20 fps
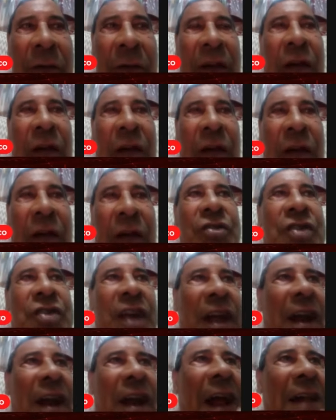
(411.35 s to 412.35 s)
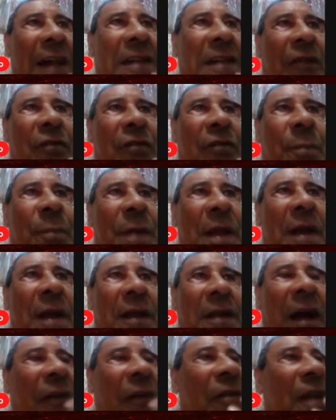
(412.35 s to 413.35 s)
bem quando eu cheguei lá, estava o
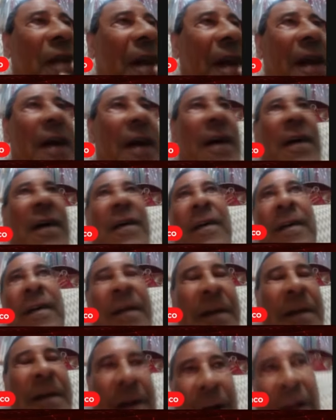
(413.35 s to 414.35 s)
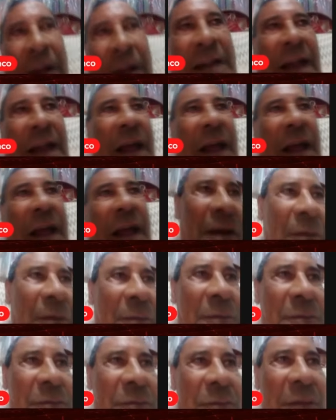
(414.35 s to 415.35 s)
Pinga, estava o Irã, até
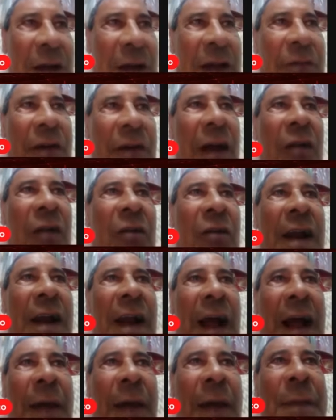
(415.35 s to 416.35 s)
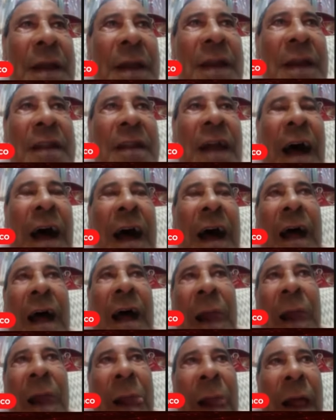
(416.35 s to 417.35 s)
me levaram lá na cabine da,
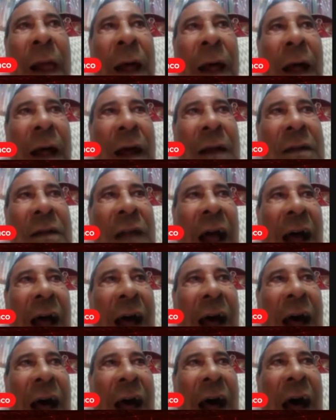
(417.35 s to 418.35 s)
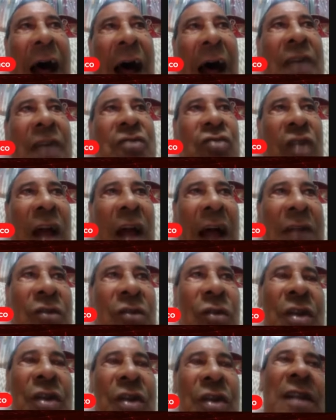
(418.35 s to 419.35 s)
da rádio lá
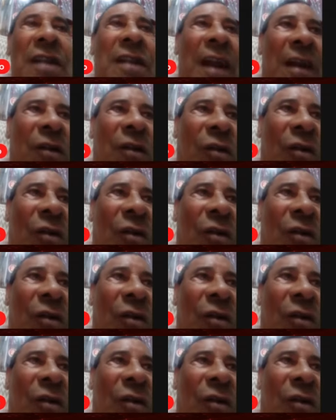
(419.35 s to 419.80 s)
do Inter,